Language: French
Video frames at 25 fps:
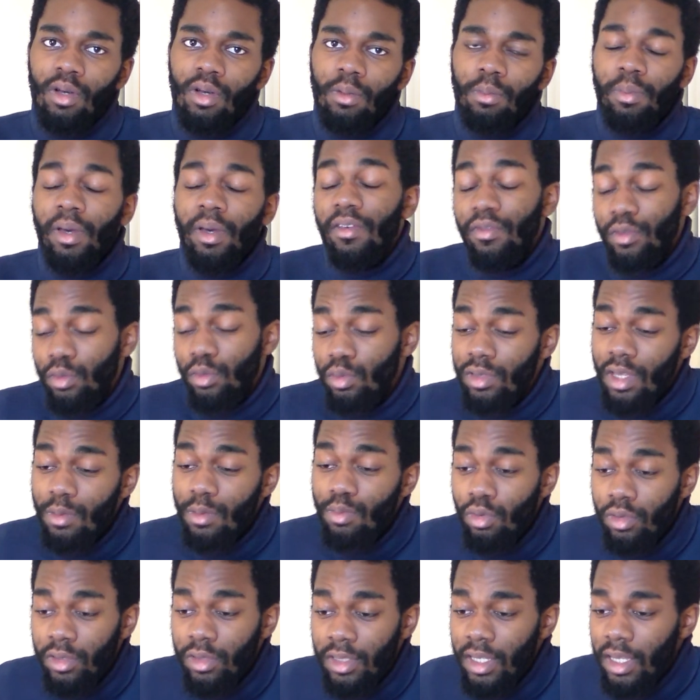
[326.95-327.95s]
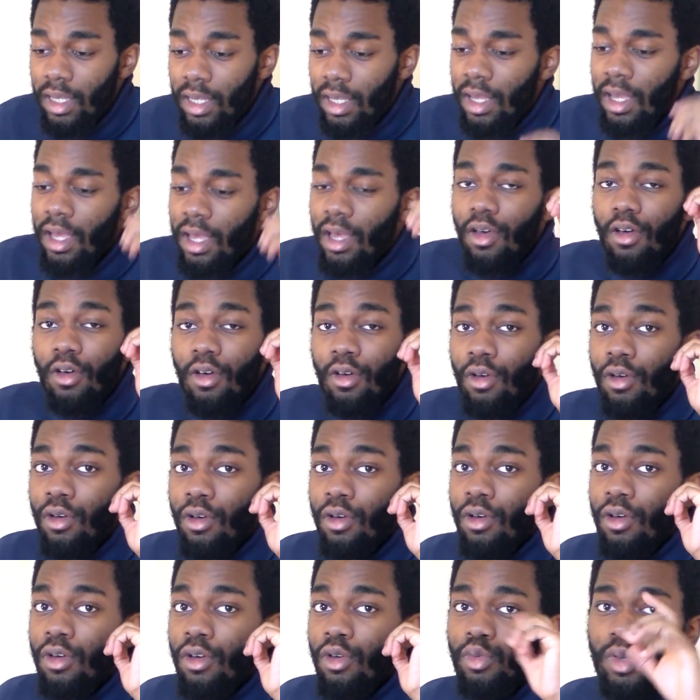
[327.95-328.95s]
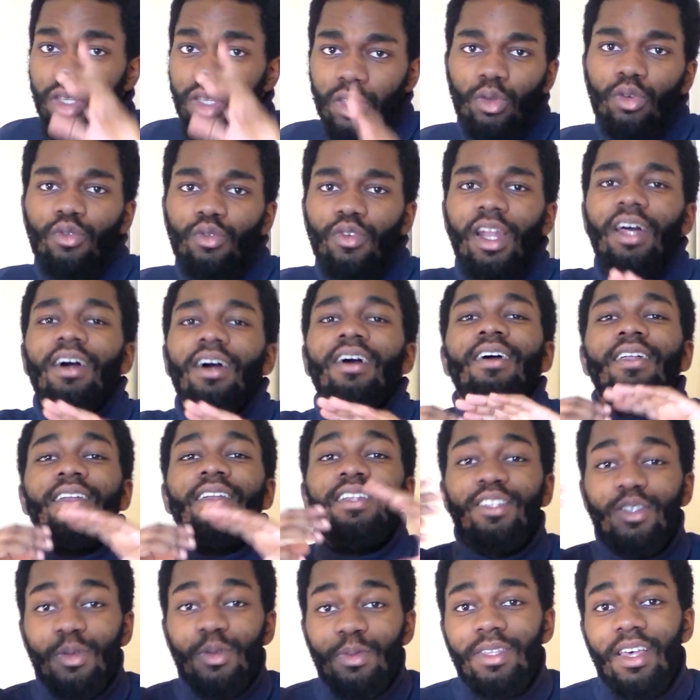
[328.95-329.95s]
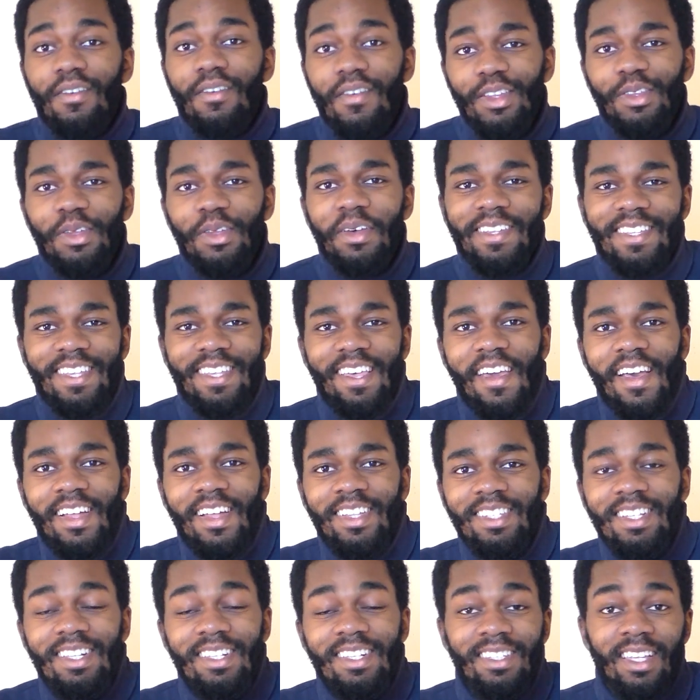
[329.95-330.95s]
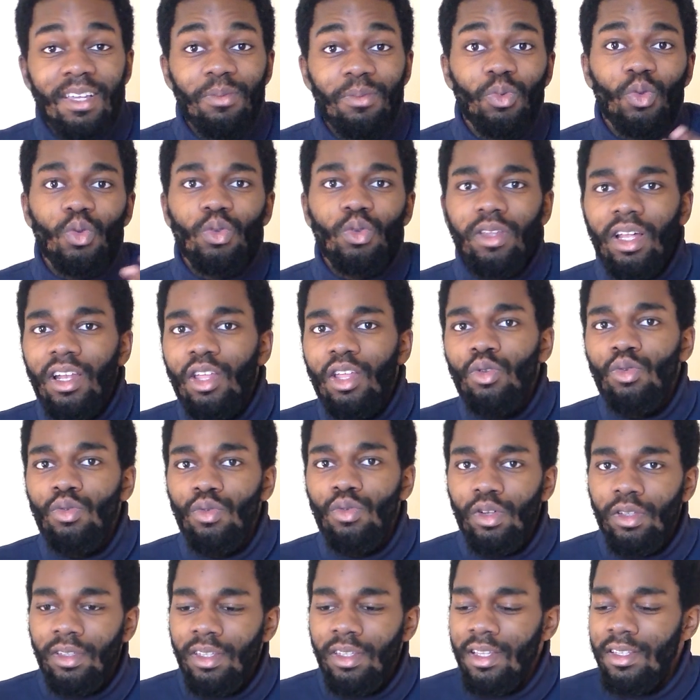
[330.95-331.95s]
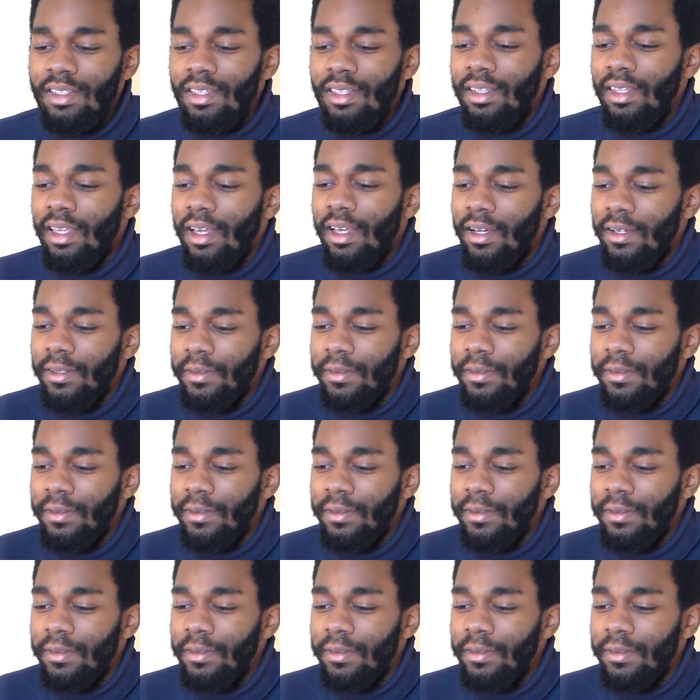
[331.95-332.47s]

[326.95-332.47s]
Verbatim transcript: Bref, tout ça pour dire, euh, oui, donc voilà, les observateurs extravertis, ils aiment tout à la nouveauté, etc.